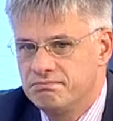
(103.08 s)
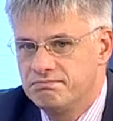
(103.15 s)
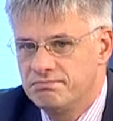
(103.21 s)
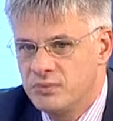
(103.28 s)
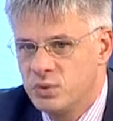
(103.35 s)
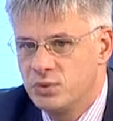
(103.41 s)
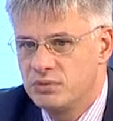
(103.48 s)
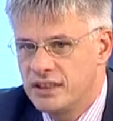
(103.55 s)

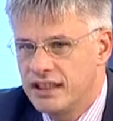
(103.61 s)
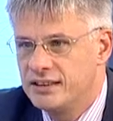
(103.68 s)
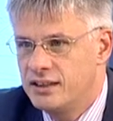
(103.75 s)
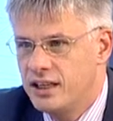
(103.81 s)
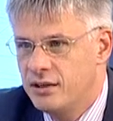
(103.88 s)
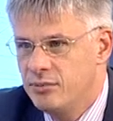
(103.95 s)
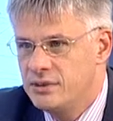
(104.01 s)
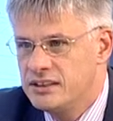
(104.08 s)
ну,
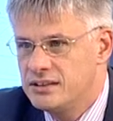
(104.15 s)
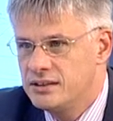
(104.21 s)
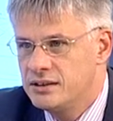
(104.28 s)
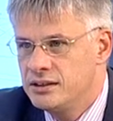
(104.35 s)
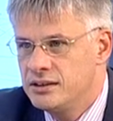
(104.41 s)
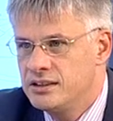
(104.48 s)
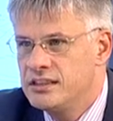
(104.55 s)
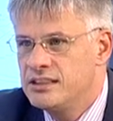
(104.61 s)
годами, если
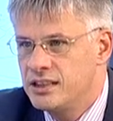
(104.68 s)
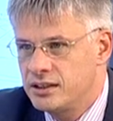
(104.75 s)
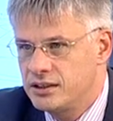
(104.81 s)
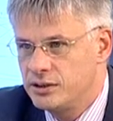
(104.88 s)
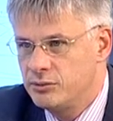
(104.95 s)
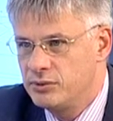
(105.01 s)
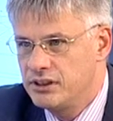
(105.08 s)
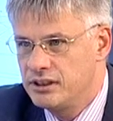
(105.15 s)
не
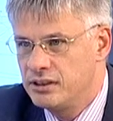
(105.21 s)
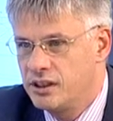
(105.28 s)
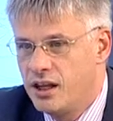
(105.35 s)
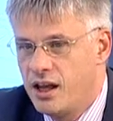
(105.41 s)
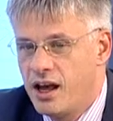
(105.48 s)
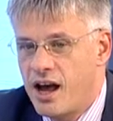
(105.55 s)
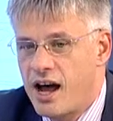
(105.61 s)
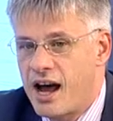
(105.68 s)
десятками лет.
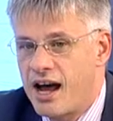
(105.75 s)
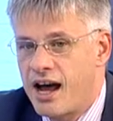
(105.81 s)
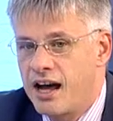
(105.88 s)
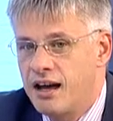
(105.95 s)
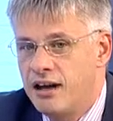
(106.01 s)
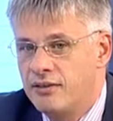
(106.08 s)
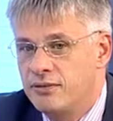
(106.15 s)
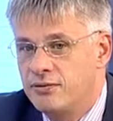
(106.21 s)

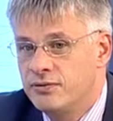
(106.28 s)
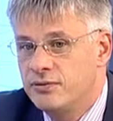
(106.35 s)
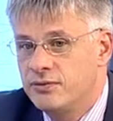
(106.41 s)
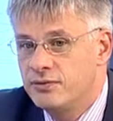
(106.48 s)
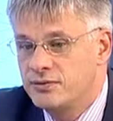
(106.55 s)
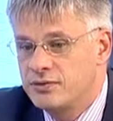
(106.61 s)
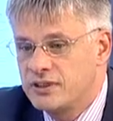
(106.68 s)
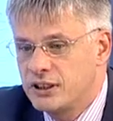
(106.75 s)
А
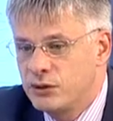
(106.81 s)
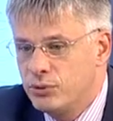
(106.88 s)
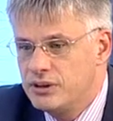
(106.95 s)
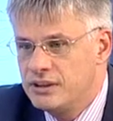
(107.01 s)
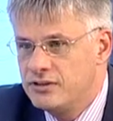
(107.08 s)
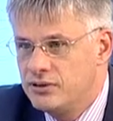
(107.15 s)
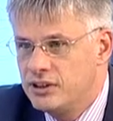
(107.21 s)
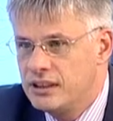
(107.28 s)
в
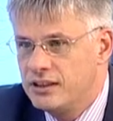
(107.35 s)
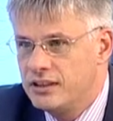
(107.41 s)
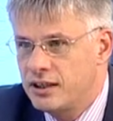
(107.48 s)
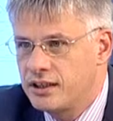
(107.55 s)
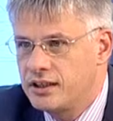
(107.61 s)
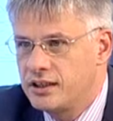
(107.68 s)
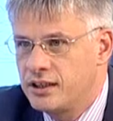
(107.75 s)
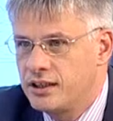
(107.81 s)
такой сфере,
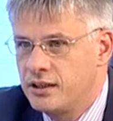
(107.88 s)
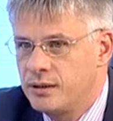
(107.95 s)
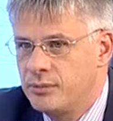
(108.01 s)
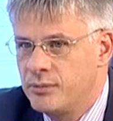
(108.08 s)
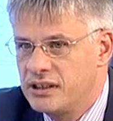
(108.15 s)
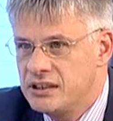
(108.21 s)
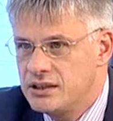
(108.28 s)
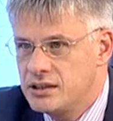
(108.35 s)
как э,
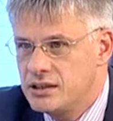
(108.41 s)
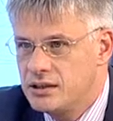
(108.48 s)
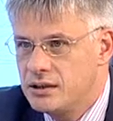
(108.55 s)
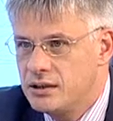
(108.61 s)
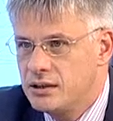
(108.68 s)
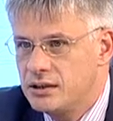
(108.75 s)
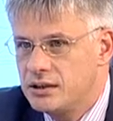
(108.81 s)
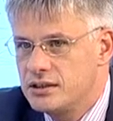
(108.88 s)

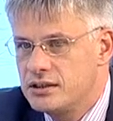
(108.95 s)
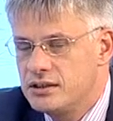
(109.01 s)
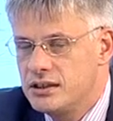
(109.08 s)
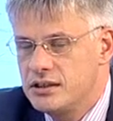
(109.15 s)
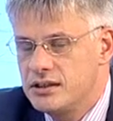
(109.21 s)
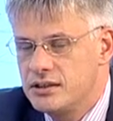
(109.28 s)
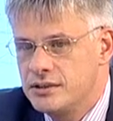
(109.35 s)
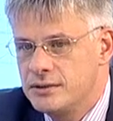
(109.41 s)
медицина,
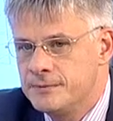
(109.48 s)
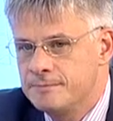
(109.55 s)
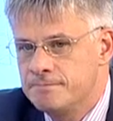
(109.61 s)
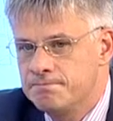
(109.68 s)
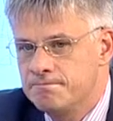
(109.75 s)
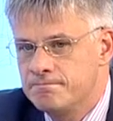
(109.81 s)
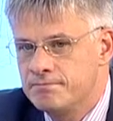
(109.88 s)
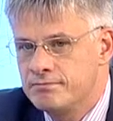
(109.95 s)
здесь
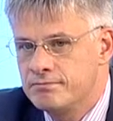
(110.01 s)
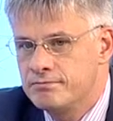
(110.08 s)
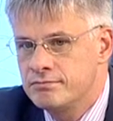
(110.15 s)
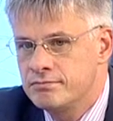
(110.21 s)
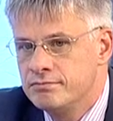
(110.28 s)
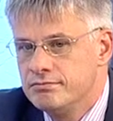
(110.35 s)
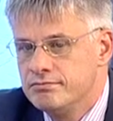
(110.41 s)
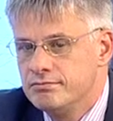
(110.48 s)

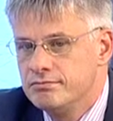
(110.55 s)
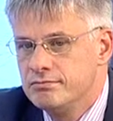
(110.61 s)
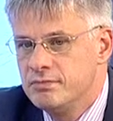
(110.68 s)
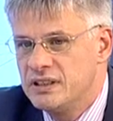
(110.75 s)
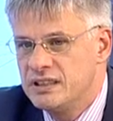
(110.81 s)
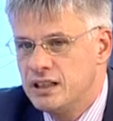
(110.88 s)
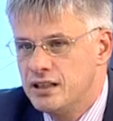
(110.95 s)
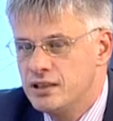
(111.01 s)

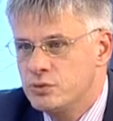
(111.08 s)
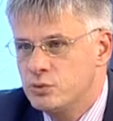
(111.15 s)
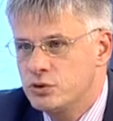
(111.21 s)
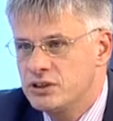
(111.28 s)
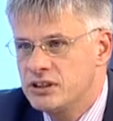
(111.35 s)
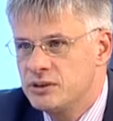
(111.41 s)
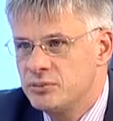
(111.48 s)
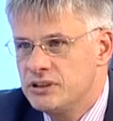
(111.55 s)
ментальность
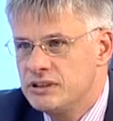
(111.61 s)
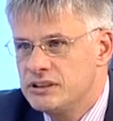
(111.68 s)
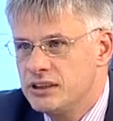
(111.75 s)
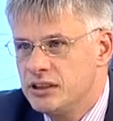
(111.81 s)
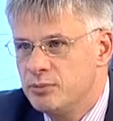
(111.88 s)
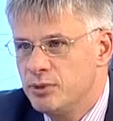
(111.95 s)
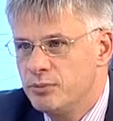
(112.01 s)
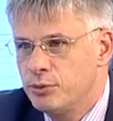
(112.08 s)
может измениться
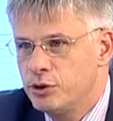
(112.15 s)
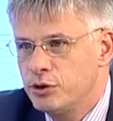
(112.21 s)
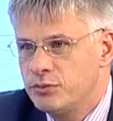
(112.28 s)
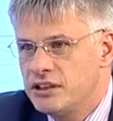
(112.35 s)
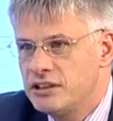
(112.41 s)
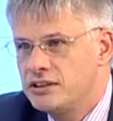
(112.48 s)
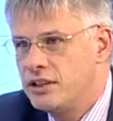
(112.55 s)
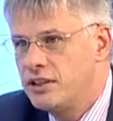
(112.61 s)
либо путем
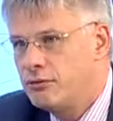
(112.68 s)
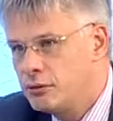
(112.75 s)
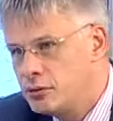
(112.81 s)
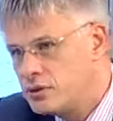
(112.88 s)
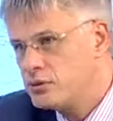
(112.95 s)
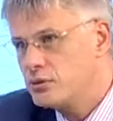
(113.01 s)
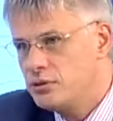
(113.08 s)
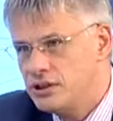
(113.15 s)
каких-то
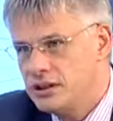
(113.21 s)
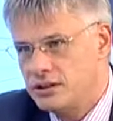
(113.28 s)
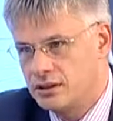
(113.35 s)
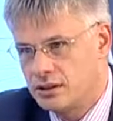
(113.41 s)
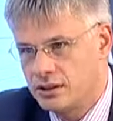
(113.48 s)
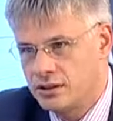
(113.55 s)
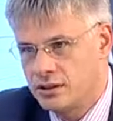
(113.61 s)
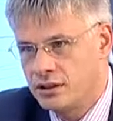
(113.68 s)
революционных
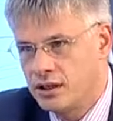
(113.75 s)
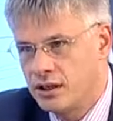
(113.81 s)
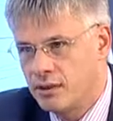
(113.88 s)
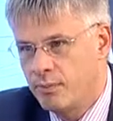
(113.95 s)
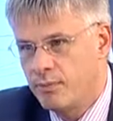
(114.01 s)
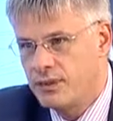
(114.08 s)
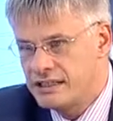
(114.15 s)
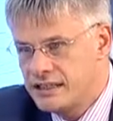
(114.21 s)

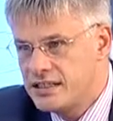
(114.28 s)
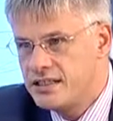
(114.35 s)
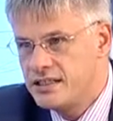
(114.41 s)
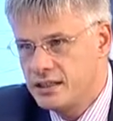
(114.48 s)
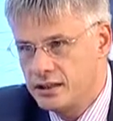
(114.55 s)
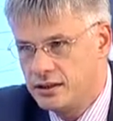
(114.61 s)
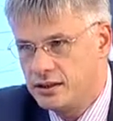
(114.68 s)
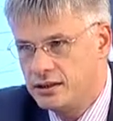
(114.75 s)
Э,
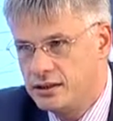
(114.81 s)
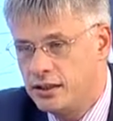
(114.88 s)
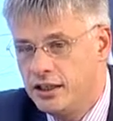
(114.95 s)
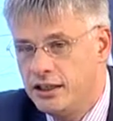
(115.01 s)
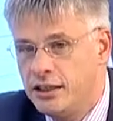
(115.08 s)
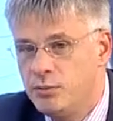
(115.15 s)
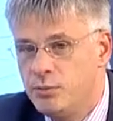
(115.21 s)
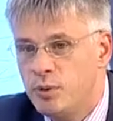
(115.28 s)
потрясений, да,
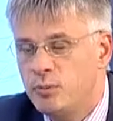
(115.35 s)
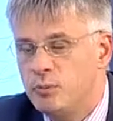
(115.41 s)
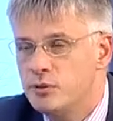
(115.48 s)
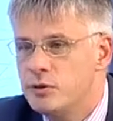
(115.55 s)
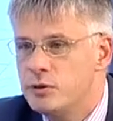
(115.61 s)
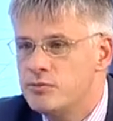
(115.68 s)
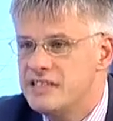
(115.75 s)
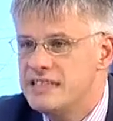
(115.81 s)
либо
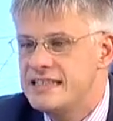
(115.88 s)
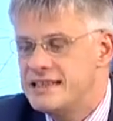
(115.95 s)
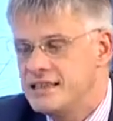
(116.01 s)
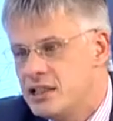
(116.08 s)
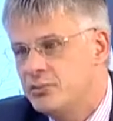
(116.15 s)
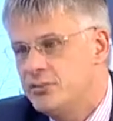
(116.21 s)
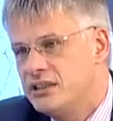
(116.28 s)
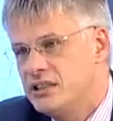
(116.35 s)
путем
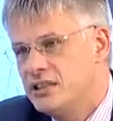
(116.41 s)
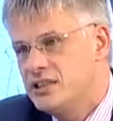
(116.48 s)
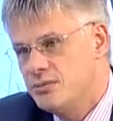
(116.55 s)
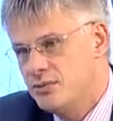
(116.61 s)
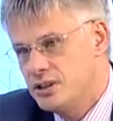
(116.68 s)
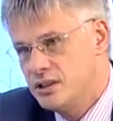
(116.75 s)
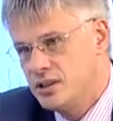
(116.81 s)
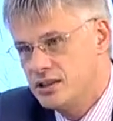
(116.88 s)
системных
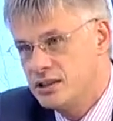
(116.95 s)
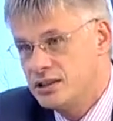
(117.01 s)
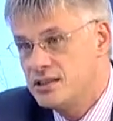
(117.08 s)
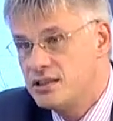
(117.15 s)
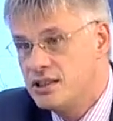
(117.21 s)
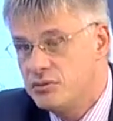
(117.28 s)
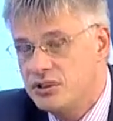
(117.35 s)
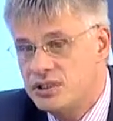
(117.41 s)
изменений.
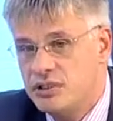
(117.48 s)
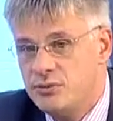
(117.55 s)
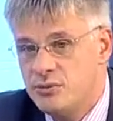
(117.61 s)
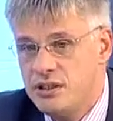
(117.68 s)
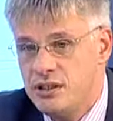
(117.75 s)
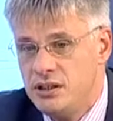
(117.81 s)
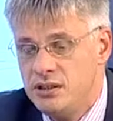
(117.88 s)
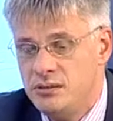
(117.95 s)
Системных
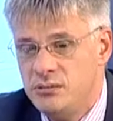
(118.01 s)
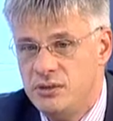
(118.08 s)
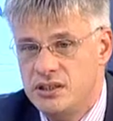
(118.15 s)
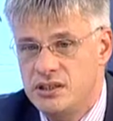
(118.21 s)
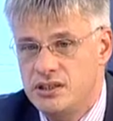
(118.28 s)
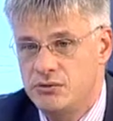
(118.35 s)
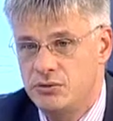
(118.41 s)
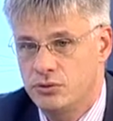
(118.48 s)
изменений
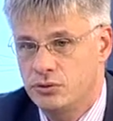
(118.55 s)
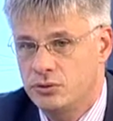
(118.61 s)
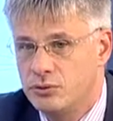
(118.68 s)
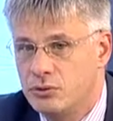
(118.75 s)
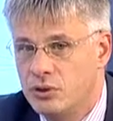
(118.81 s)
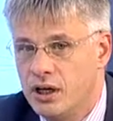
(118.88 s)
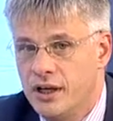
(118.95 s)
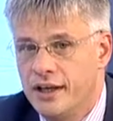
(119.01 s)
имеется в виду
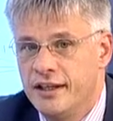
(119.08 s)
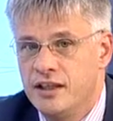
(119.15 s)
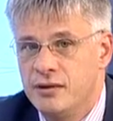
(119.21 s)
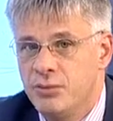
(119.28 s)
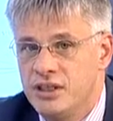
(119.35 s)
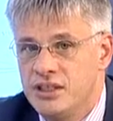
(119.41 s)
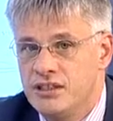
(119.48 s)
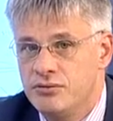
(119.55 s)
что?
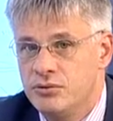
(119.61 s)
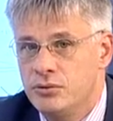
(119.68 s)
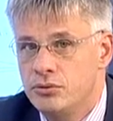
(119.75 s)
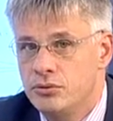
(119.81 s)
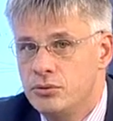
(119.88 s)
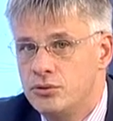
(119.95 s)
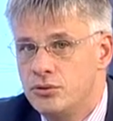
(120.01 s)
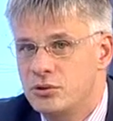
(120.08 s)
Имеется в виду
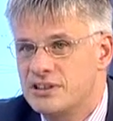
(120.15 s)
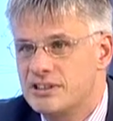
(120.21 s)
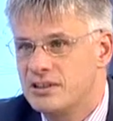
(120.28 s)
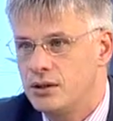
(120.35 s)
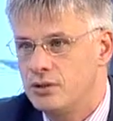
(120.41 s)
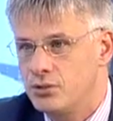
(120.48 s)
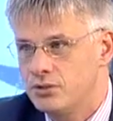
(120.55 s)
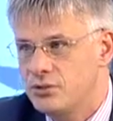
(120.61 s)
то, что
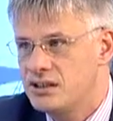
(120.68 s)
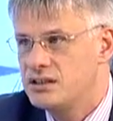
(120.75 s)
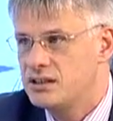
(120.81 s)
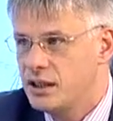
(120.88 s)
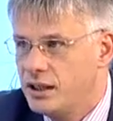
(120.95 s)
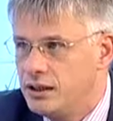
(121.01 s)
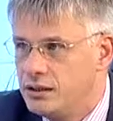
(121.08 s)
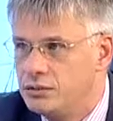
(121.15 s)
здоровье
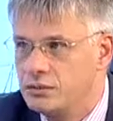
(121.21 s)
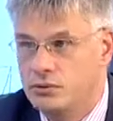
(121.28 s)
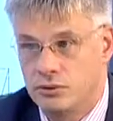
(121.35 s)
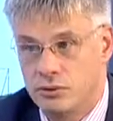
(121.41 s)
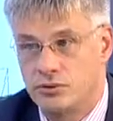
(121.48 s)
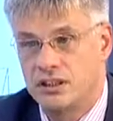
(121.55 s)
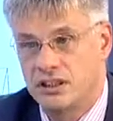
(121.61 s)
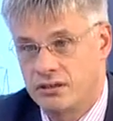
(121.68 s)
станет,
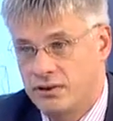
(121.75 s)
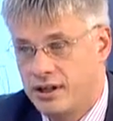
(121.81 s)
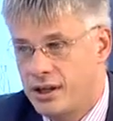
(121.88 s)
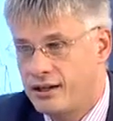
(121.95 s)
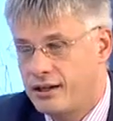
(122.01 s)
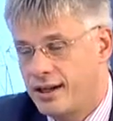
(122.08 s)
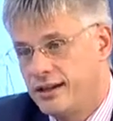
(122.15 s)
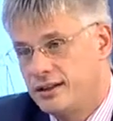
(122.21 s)
условно говоря,
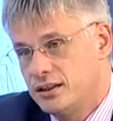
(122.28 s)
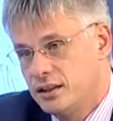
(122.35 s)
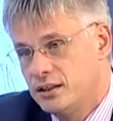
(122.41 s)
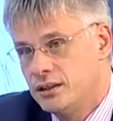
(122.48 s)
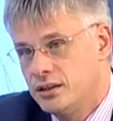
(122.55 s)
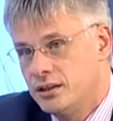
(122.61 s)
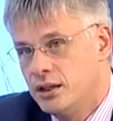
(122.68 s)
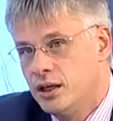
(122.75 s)
как это
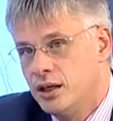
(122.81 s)
не,